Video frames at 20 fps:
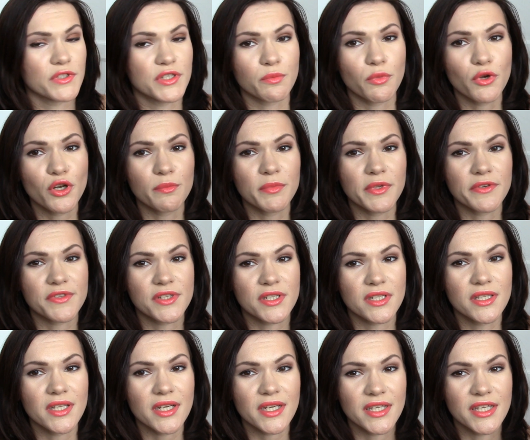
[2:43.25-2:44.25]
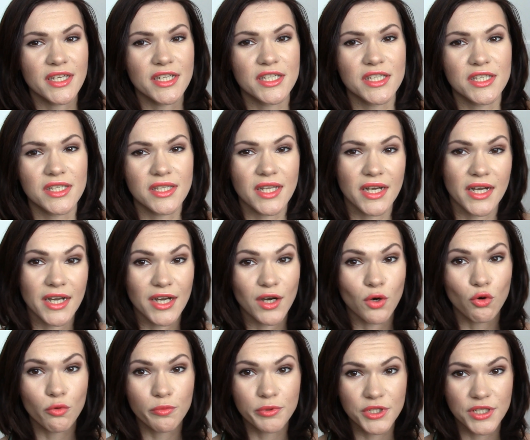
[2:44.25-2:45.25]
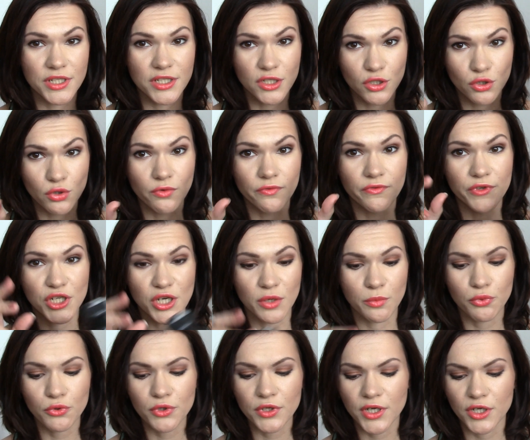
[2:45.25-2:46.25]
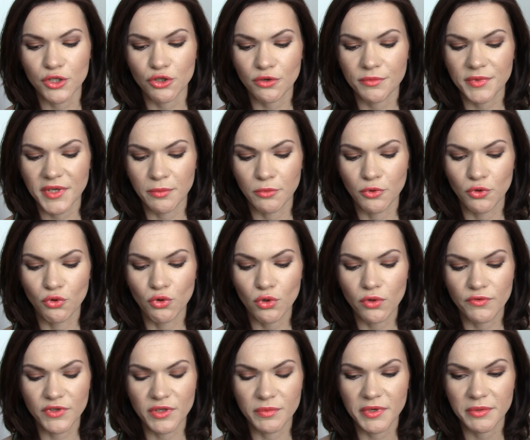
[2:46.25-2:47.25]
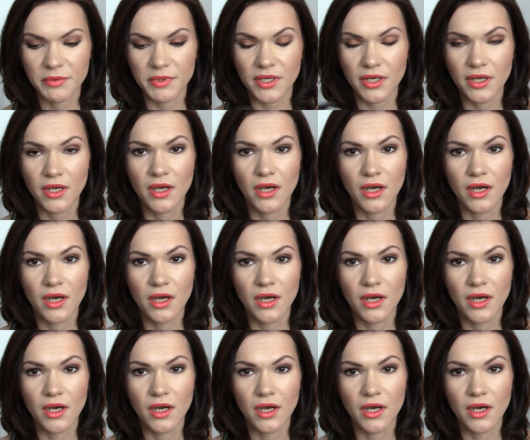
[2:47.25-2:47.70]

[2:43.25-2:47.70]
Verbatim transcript: Тем более у меня всегда есть такая опция дешевого шампуня, которым я мою голову, например,